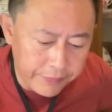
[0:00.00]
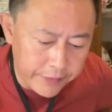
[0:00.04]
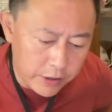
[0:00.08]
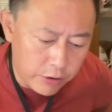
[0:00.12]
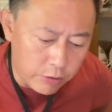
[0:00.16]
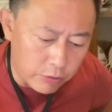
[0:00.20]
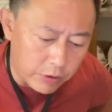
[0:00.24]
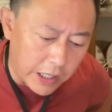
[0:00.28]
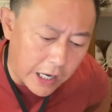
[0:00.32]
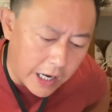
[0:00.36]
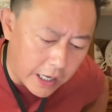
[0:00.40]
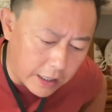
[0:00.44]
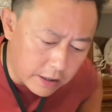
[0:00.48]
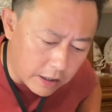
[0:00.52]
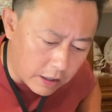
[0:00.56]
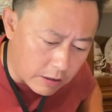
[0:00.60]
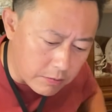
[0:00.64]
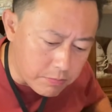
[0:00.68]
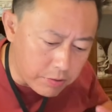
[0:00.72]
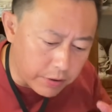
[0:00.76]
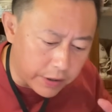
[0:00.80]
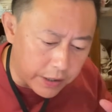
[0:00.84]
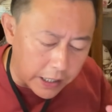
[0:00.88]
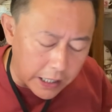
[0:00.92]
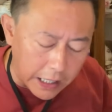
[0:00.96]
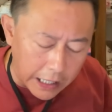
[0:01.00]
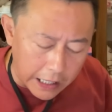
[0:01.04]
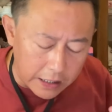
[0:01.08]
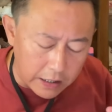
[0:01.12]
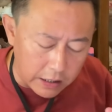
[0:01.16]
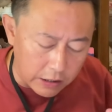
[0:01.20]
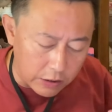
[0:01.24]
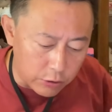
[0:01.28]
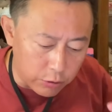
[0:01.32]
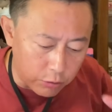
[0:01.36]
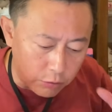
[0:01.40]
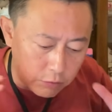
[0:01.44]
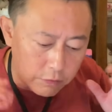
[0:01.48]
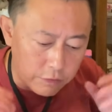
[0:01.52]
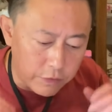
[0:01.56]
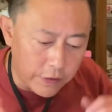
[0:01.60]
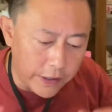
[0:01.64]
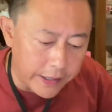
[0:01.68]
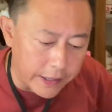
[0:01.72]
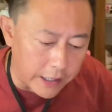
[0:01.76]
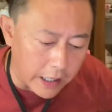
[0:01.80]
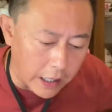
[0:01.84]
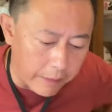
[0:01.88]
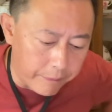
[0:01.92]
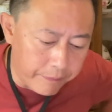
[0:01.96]
就是他能不能给你充
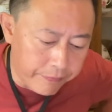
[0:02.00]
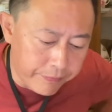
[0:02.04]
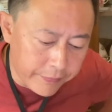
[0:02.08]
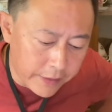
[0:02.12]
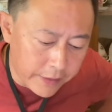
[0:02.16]
分的